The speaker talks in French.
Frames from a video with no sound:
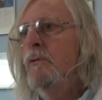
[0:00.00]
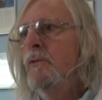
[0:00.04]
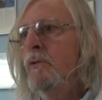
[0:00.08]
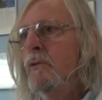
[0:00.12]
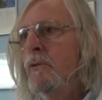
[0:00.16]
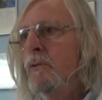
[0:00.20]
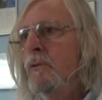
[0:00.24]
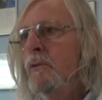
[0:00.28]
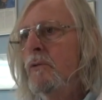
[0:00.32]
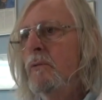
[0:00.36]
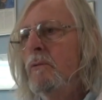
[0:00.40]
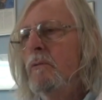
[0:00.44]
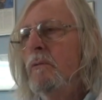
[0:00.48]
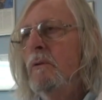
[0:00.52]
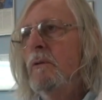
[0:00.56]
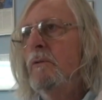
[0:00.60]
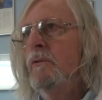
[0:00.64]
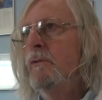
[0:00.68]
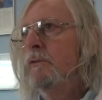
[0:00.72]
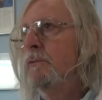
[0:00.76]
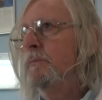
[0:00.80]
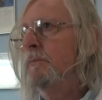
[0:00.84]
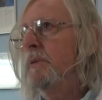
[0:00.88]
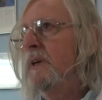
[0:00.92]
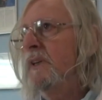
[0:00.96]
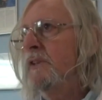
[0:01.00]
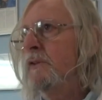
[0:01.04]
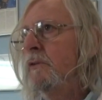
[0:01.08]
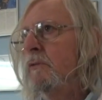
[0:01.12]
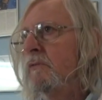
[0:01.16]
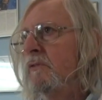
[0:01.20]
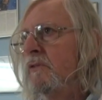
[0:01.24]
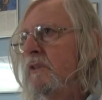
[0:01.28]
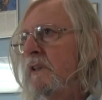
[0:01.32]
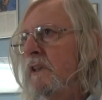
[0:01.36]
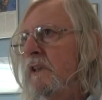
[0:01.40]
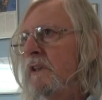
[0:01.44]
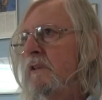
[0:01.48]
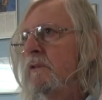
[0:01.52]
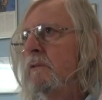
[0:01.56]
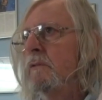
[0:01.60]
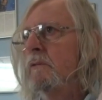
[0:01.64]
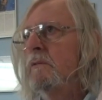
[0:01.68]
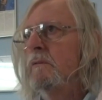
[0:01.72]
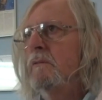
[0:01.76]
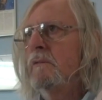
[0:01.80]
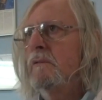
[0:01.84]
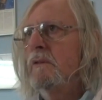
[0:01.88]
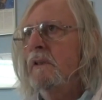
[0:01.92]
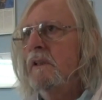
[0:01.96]
Deux, une pression de
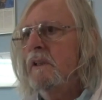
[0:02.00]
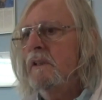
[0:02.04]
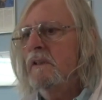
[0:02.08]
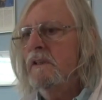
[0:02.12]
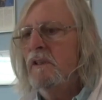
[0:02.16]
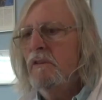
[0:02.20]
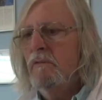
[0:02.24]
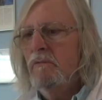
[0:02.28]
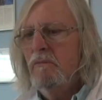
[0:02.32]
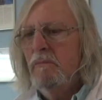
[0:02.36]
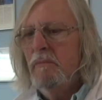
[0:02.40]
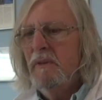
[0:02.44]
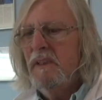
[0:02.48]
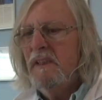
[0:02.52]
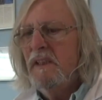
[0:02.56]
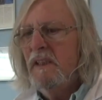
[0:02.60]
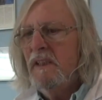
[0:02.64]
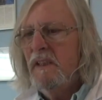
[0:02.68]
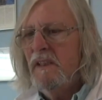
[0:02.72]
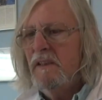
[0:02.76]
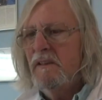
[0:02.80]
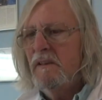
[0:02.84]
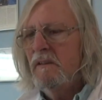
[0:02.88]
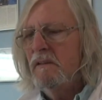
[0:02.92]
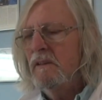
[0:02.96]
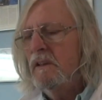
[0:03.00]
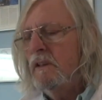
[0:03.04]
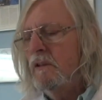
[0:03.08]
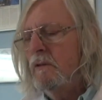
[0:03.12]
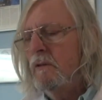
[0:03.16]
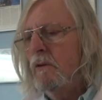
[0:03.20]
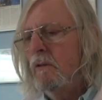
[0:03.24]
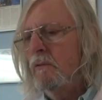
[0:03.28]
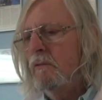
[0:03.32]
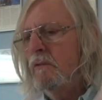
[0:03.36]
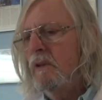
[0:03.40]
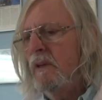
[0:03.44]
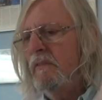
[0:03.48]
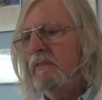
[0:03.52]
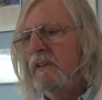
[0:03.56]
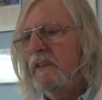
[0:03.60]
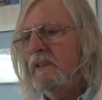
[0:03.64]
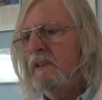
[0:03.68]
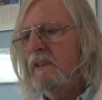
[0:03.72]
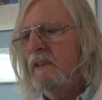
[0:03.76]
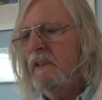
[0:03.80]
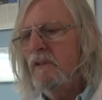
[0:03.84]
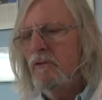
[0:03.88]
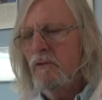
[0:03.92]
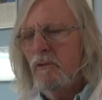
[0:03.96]
sélection, c'est-à-dire si vous mettez des anticorps ou de la
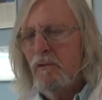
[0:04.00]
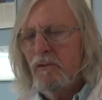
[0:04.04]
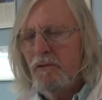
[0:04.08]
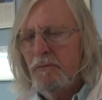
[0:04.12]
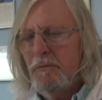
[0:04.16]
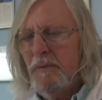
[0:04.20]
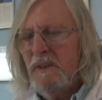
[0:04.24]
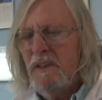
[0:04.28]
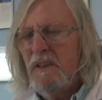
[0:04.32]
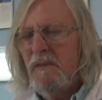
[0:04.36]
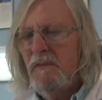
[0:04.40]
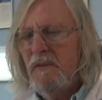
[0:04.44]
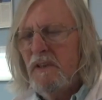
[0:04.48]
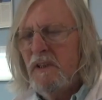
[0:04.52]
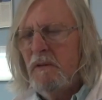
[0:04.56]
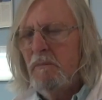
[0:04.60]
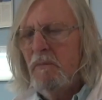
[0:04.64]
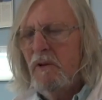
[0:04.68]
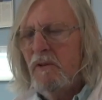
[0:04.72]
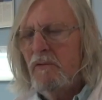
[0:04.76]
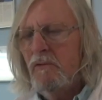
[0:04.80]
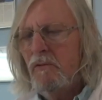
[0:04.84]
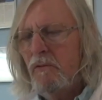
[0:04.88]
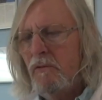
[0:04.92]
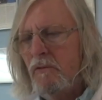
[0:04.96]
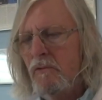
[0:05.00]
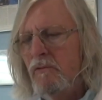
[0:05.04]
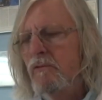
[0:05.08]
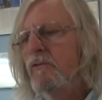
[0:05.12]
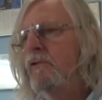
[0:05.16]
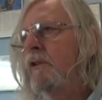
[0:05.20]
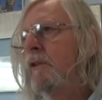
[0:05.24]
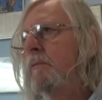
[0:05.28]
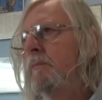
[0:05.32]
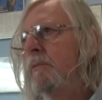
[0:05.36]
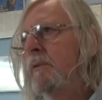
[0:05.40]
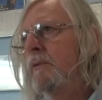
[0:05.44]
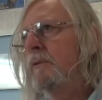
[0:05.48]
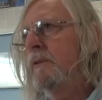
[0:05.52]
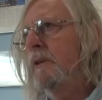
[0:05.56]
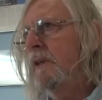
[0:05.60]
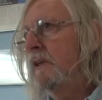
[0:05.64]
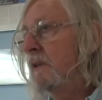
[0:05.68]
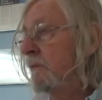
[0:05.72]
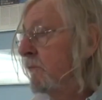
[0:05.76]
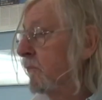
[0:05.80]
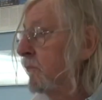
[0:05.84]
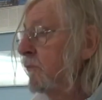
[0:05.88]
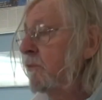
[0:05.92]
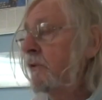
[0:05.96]
vaccination spécifiquement sur une seule
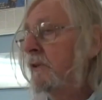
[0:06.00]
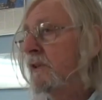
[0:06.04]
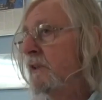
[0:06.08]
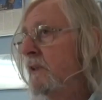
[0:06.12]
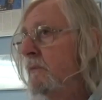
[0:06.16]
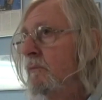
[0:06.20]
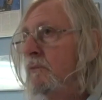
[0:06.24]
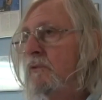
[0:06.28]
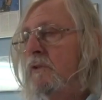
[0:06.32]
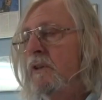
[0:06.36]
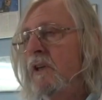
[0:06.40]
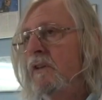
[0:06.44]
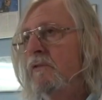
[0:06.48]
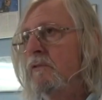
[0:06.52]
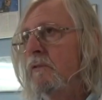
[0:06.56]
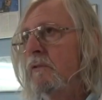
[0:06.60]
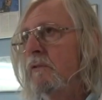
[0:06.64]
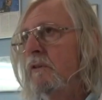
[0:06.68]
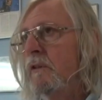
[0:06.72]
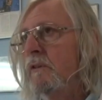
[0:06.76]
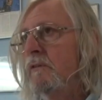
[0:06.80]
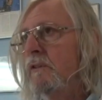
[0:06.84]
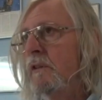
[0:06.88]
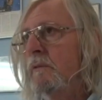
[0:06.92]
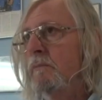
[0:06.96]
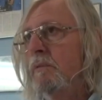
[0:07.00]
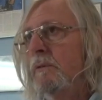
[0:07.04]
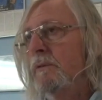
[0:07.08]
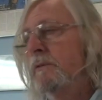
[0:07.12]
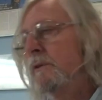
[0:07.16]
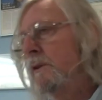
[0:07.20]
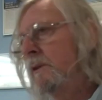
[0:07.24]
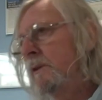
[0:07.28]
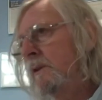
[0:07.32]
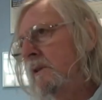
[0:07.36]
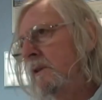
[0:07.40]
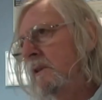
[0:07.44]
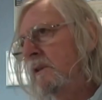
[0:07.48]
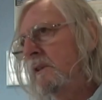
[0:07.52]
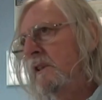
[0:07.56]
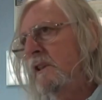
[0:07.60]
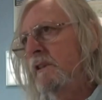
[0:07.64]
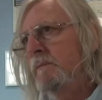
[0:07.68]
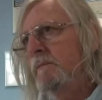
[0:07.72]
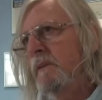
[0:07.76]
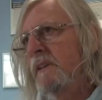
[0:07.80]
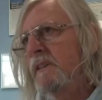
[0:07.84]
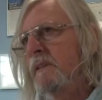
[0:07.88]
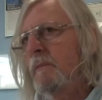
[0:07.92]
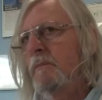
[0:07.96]
protéine, vous aurez des mutations dans cette protéine, c'est ce qui
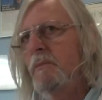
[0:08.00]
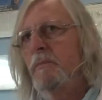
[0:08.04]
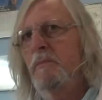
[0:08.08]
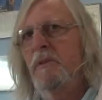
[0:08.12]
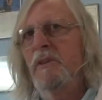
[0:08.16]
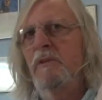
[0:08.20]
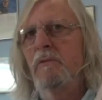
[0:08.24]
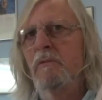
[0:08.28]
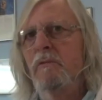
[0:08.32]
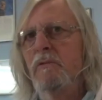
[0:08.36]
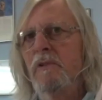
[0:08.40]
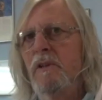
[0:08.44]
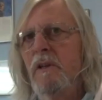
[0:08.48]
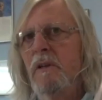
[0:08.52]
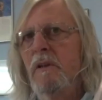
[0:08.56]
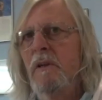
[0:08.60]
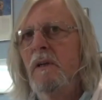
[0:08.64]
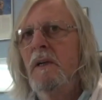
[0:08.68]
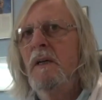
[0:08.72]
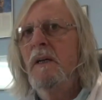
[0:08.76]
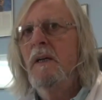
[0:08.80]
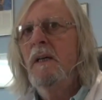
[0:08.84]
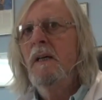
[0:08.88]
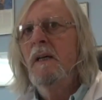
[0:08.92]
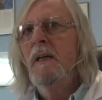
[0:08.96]
se passe à peu près tout le temps.